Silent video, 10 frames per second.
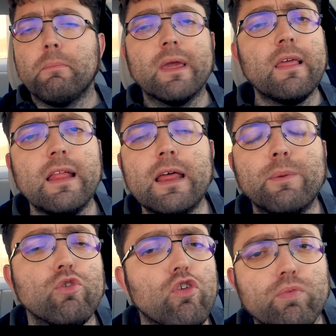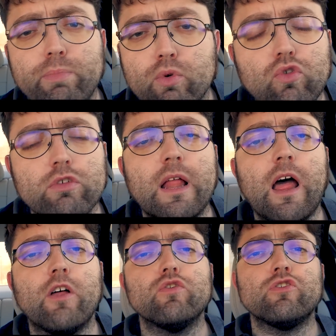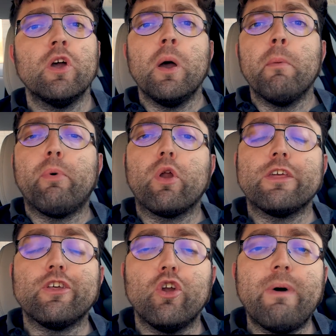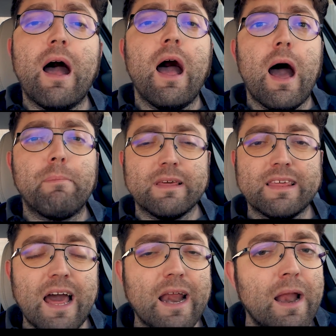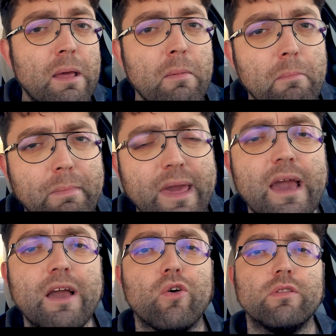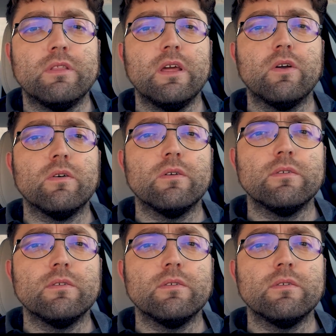vas a tener muchos puntos ganados porque se lo va a pasar bien contigo.